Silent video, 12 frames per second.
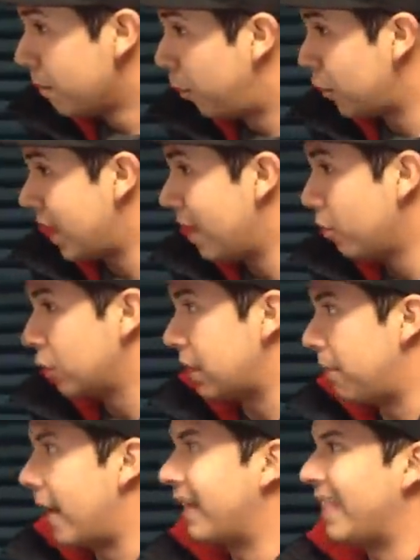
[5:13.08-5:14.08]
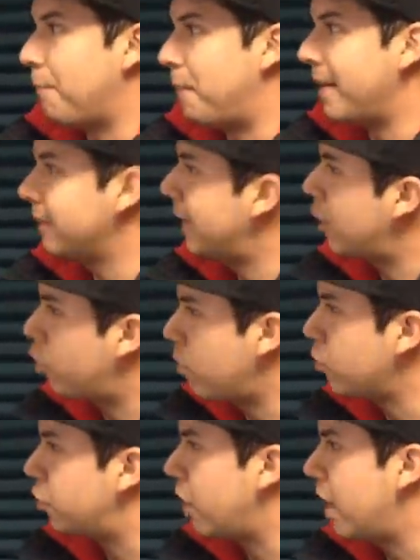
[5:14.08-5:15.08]
pudiéramos hablar, depende de
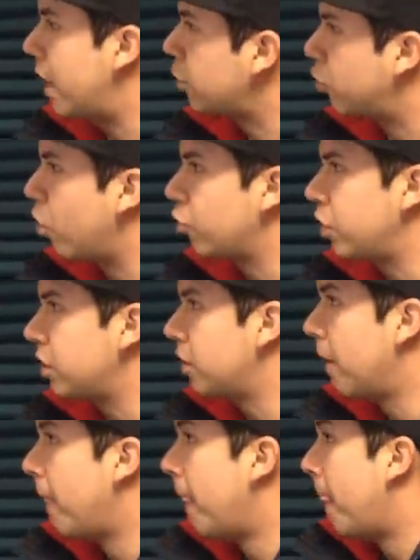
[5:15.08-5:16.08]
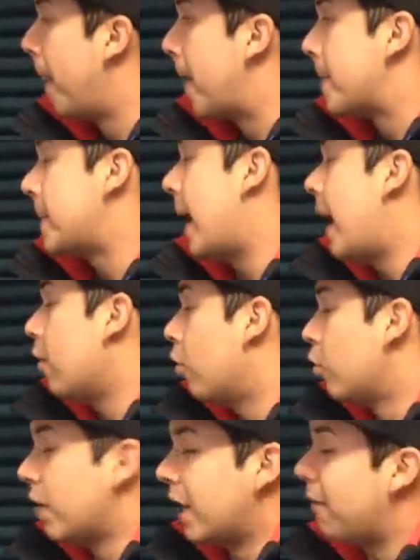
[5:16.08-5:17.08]
cómo se ven las cosas, de
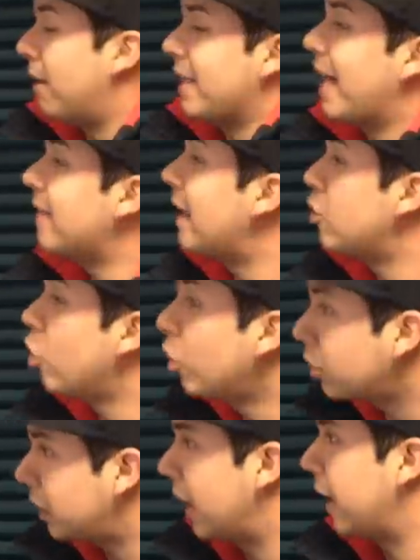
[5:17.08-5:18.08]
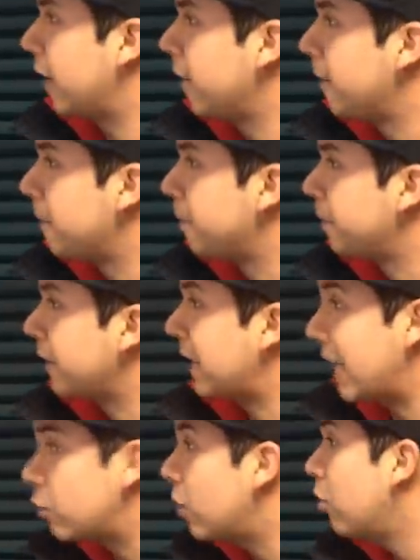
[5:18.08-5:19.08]
algo de una rivalidad del norte.
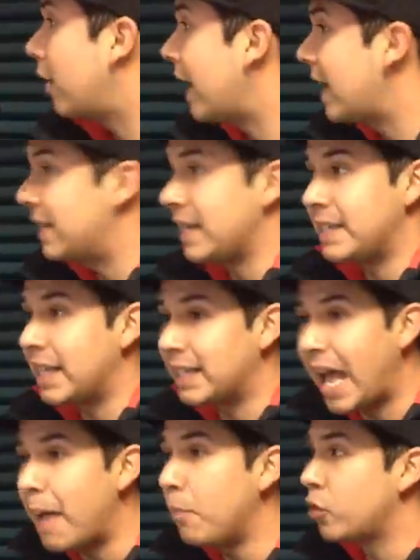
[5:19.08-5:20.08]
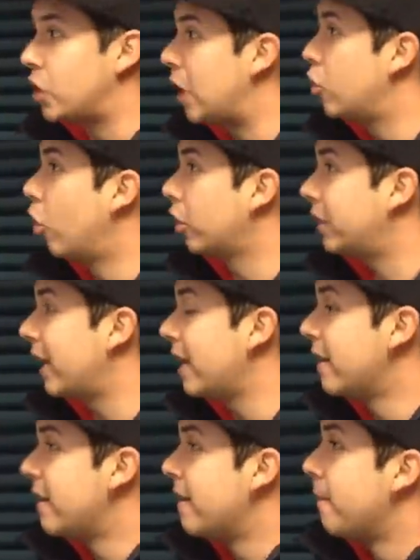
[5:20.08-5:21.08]
Que eso es lo que necesitamos. El
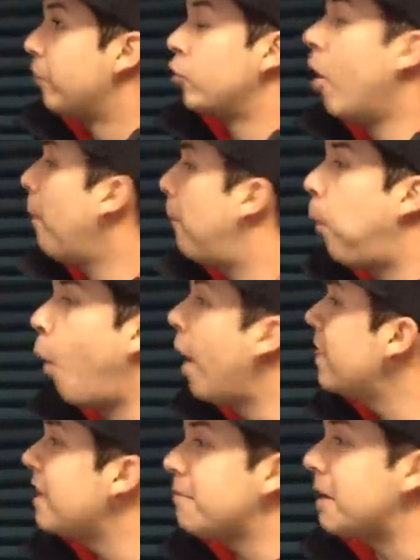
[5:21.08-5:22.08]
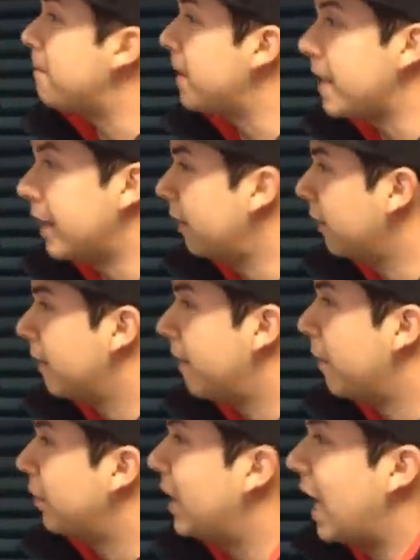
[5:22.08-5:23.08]
norte no puede vivir
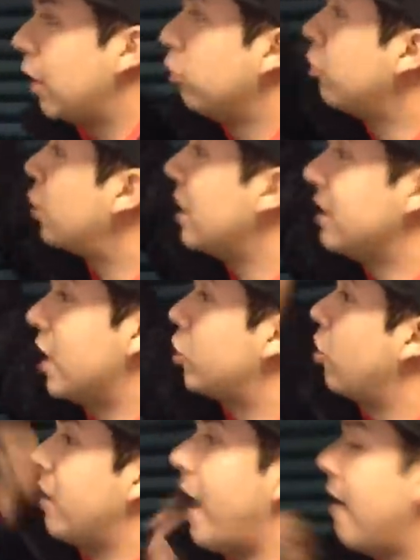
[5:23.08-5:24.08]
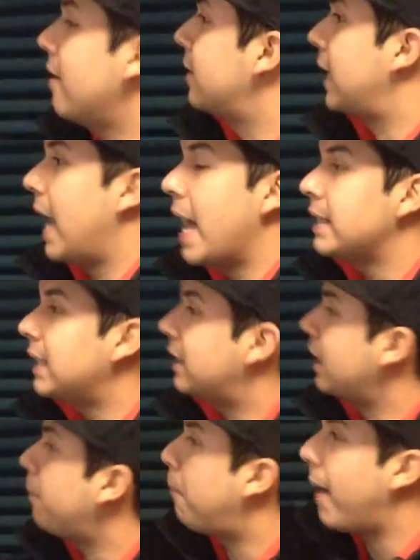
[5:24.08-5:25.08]
de las luchas nacionales que hace
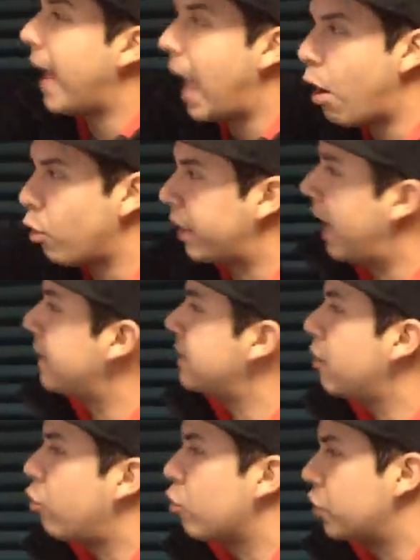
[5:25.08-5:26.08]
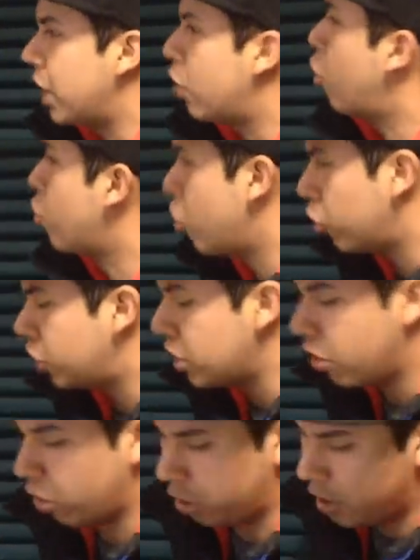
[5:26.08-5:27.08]
AAA o que hace el Consejo. No,
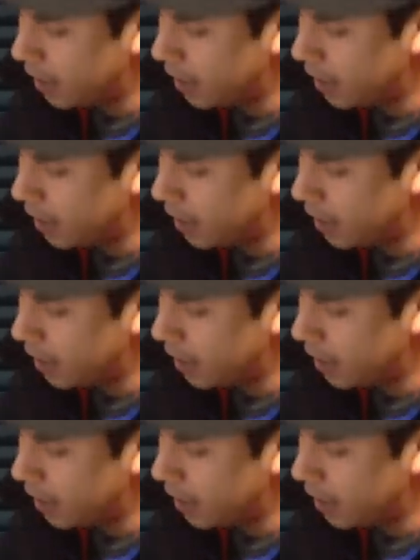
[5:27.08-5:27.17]
señor.